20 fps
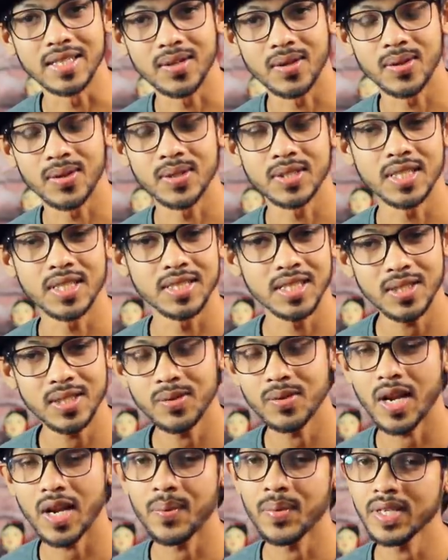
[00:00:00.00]
দেওয়া হয়েছে যেহেতু
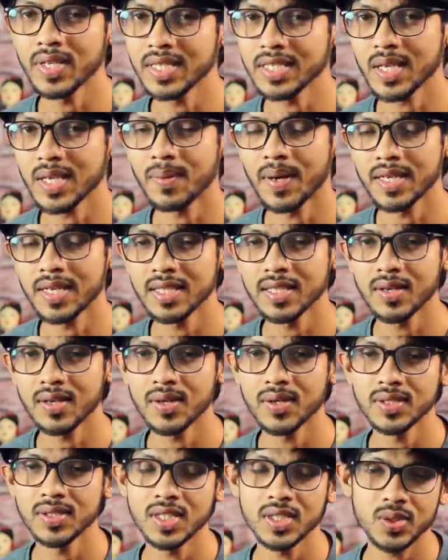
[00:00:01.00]
র্যামের দিকটা বাড়িয়ে দেওয়া
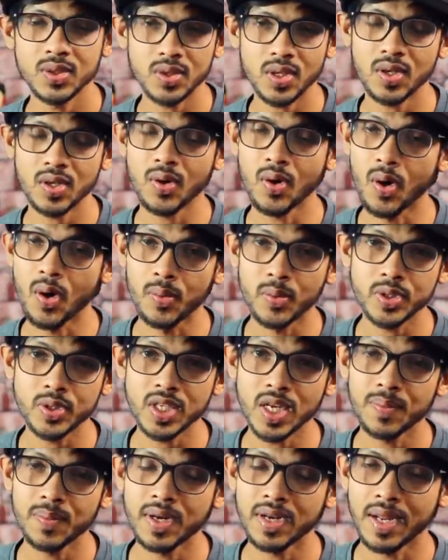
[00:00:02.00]
হয়েছে সুতরাং
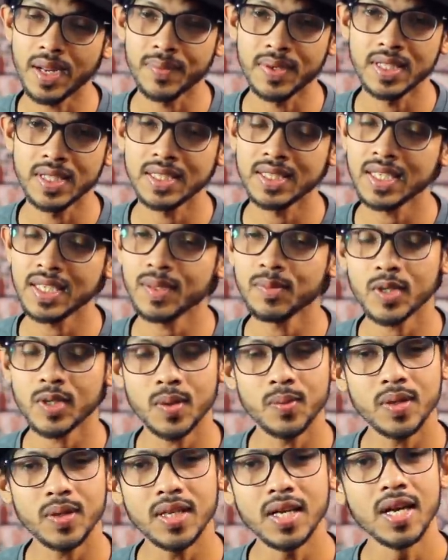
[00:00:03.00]
অবশ্যই আমরা র্যামের দিক থেকে
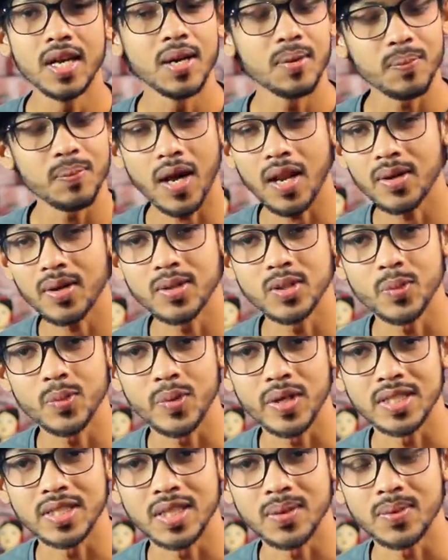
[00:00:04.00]
মোটামুটি ভালো কিছু
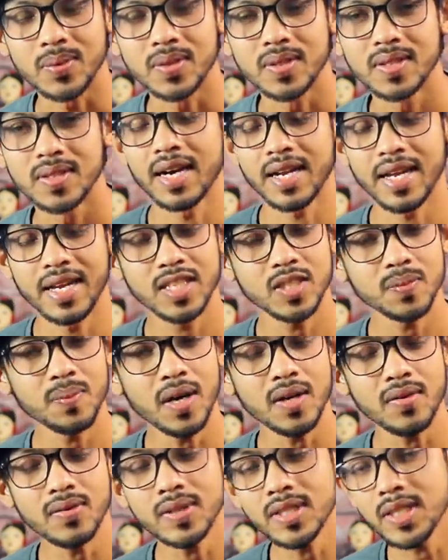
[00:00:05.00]
পেয়ে যাব আর এই
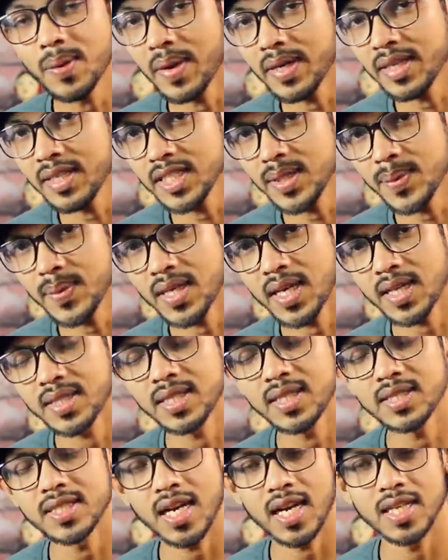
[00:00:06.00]
স্মার্টফোনটিতে ব্যাটারি হিসেবে
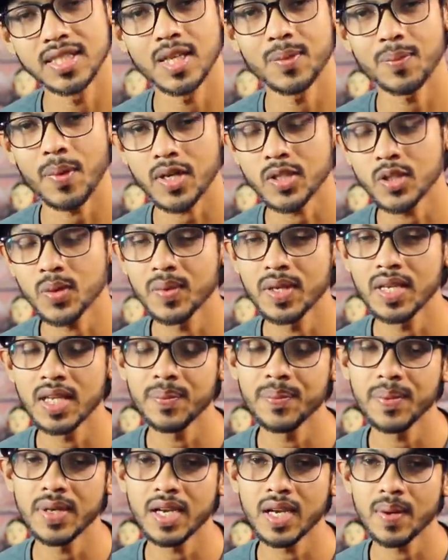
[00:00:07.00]
থাকছে চার হাজার পাঁচশো
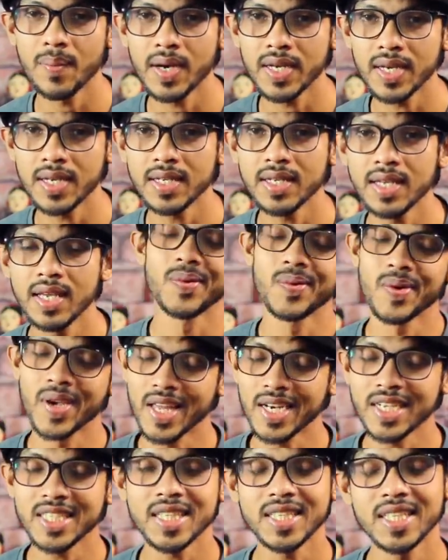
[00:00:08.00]
পেয়ারের ব্যাটারি এবং
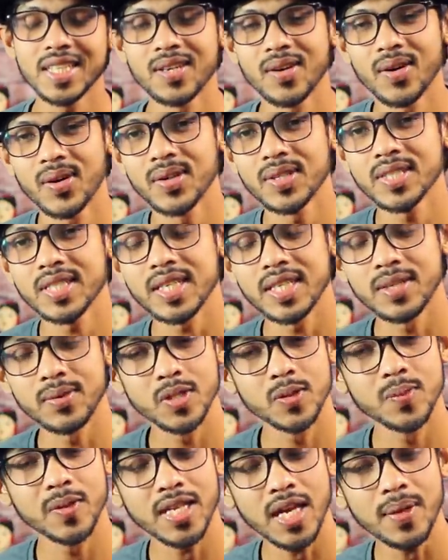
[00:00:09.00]
এর সাথে দেওয়া হয়েছে
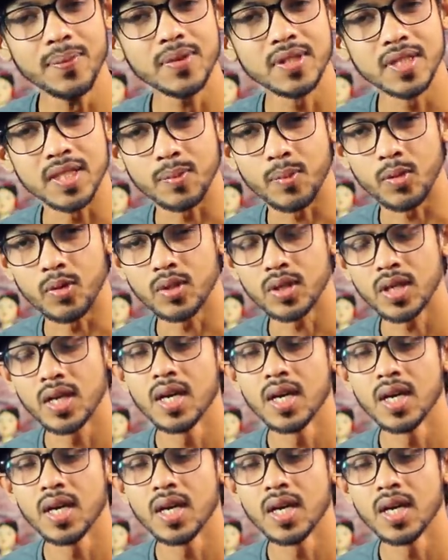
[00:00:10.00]
ইউএসবি টাইপ সিপোর্ট